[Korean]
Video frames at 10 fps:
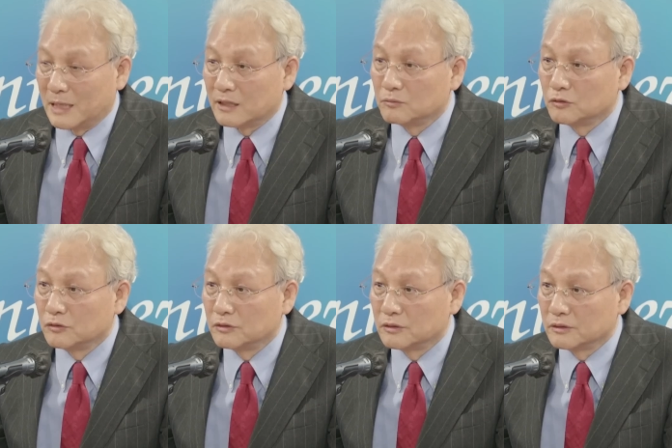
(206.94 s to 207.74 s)
많은
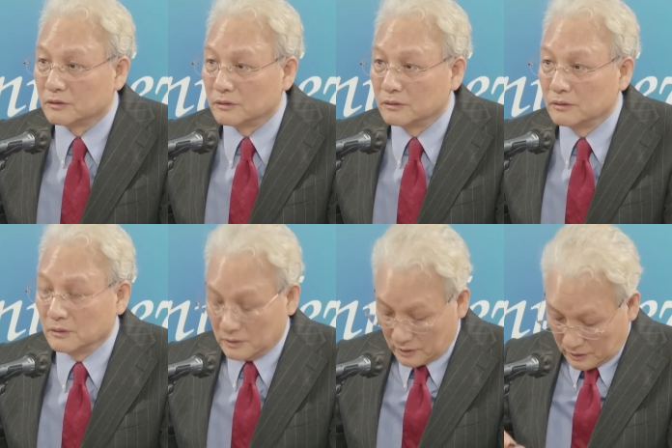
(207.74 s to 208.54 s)
분들은
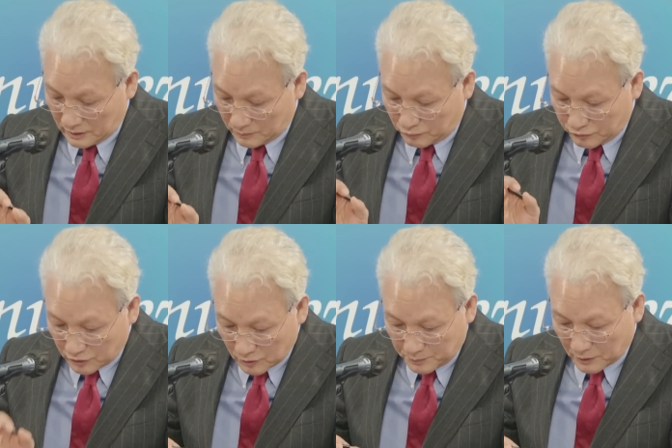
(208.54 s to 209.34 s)
이
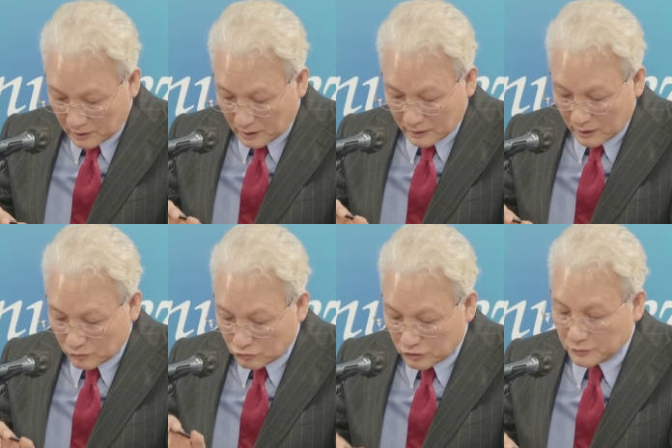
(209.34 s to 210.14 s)
부정평가
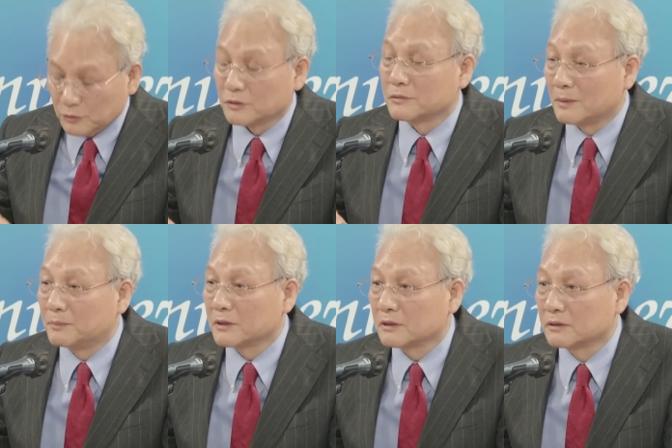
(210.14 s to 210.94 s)
나온
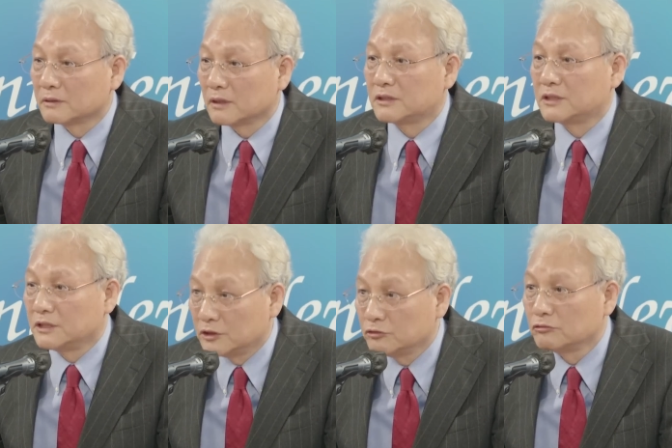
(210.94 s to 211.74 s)
65.3%가
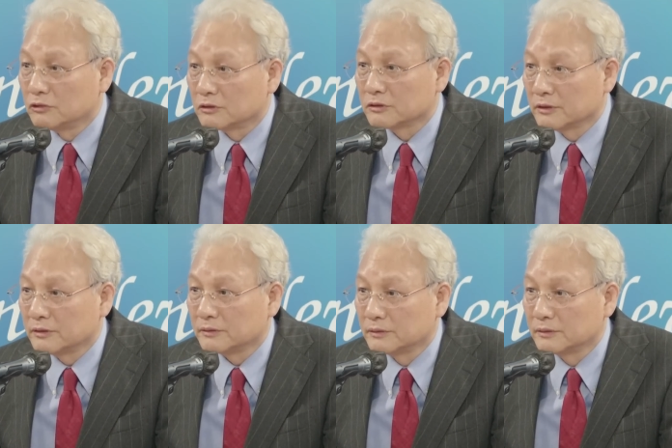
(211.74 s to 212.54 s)
지지율이었어요.
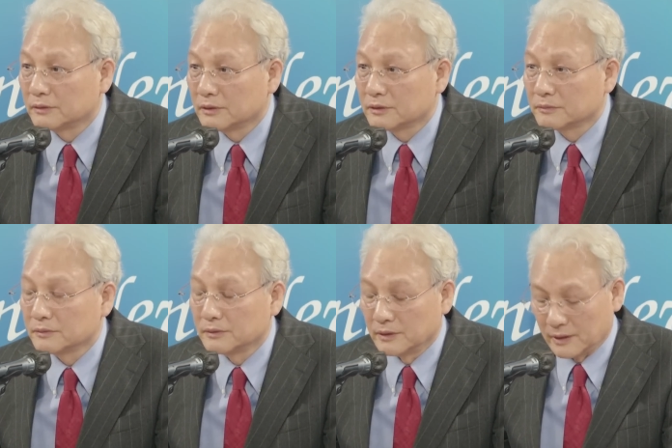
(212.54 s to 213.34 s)

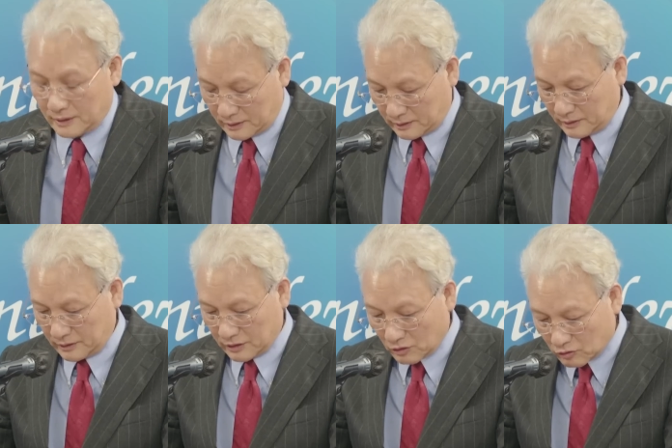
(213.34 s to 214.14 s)
그렇죠. 네,
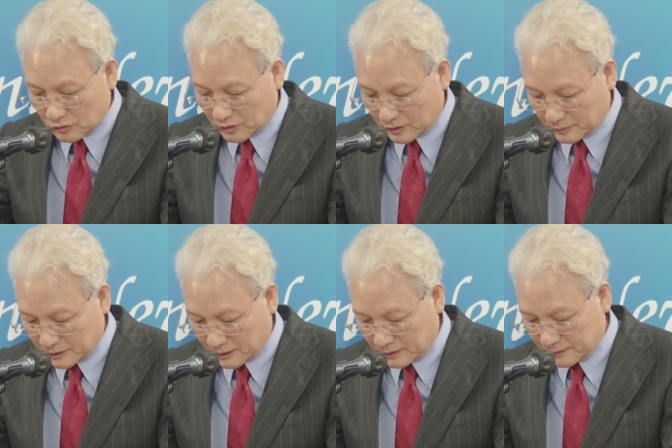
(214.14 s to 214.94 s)
아, 그게
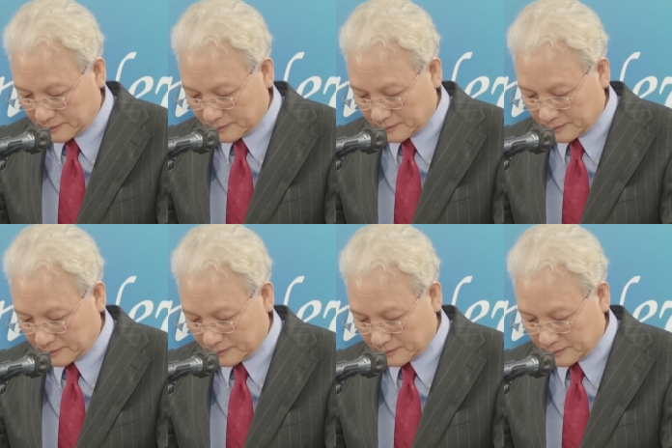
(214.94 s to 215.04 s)
겁니다.